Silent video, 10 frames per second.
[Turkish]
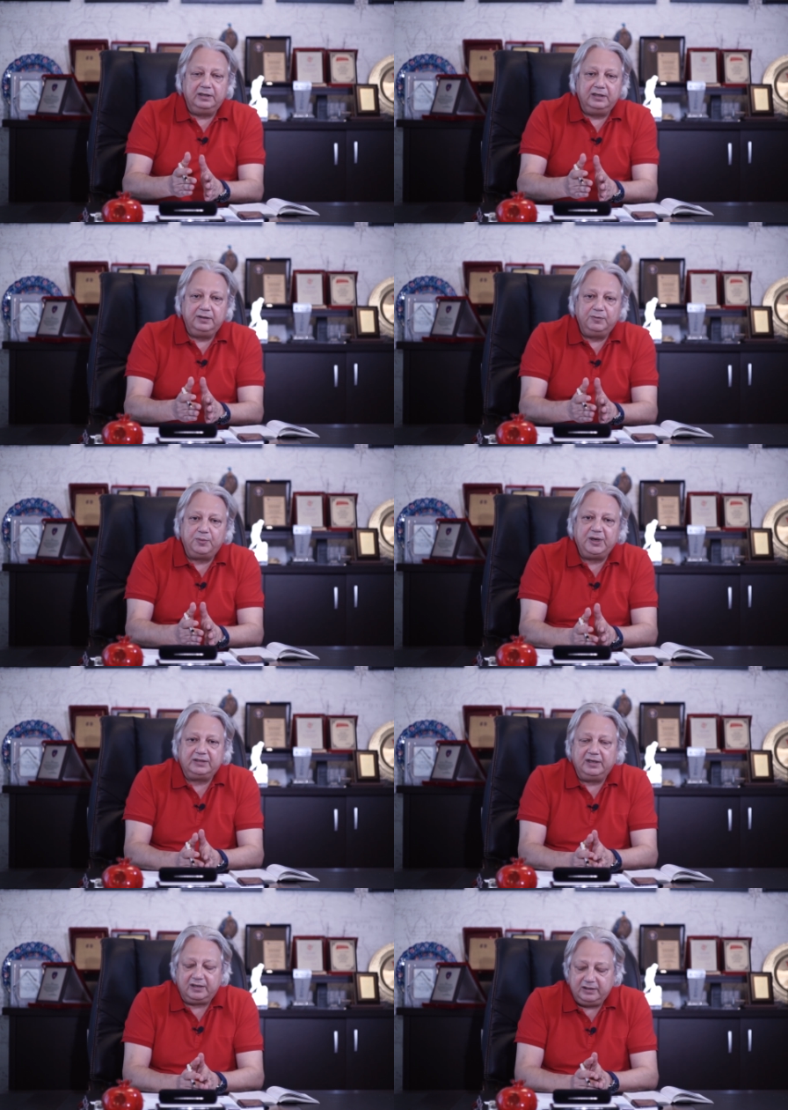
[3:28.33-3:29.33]
ee,
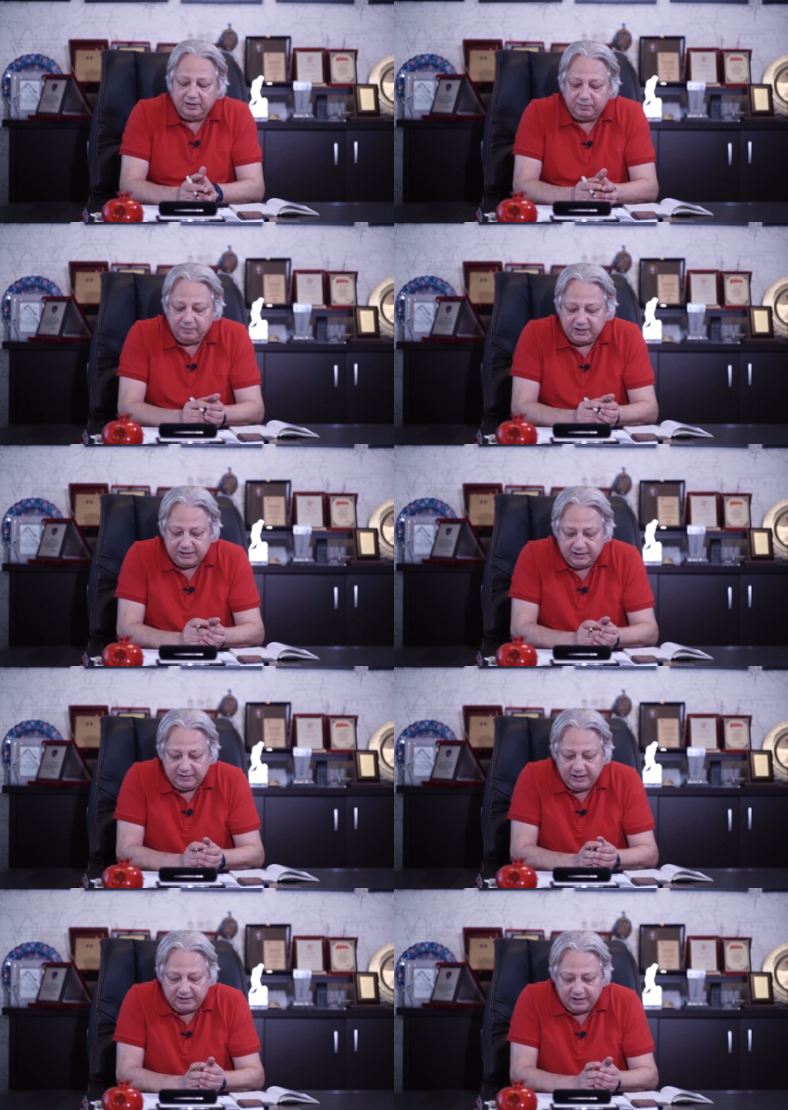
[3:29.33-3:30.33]
böbrek nakli
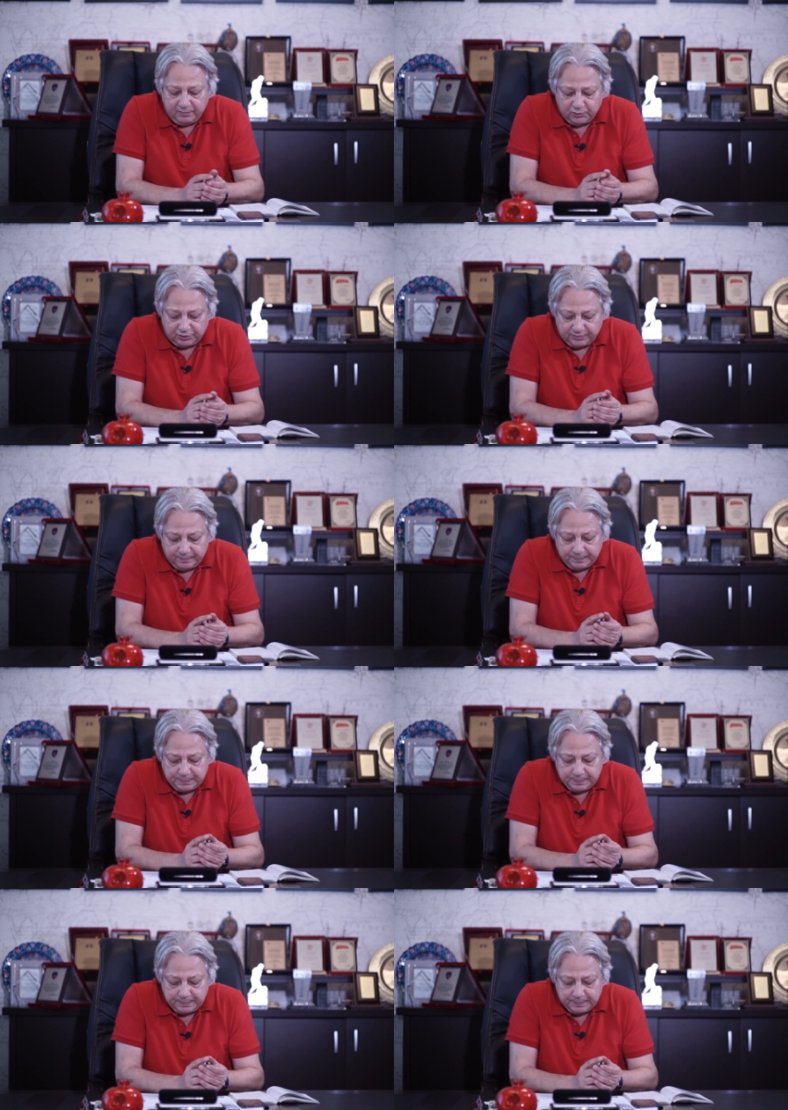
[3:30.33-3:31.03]
yapılmasının nedeni budur.